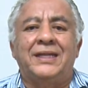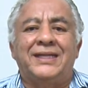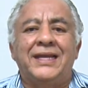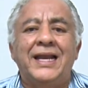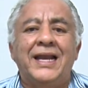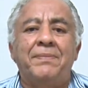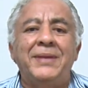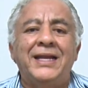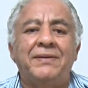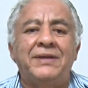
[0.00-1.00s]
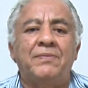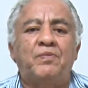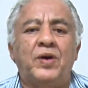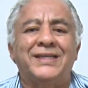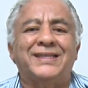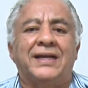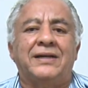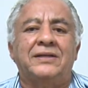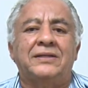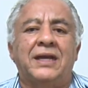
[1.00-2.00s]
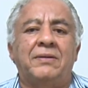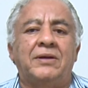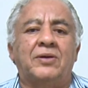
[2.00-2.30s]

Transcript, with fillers: tiene la mira bien puesta, sabe